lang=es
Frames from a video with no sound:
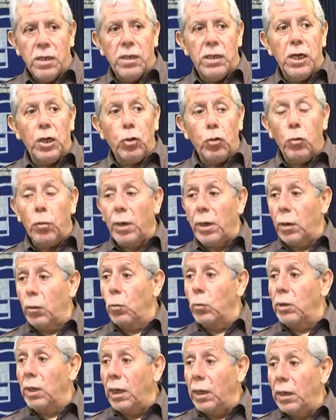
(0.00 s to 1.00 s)
y esto va a
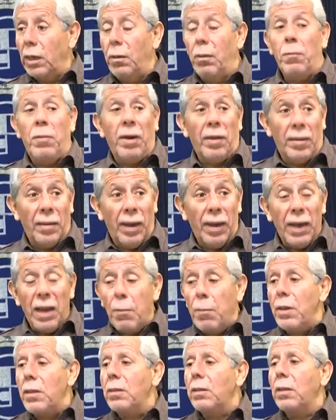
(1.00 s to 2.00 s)
redundar
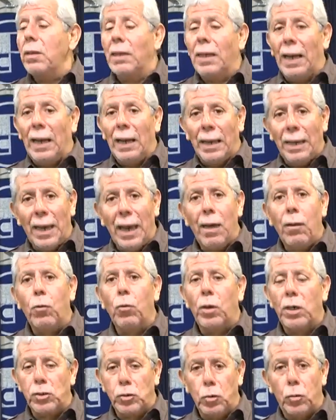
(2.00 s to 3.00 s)
verdaderamente en calidad de
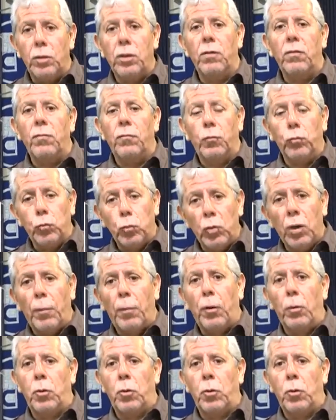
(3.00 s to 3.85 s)
educación futura para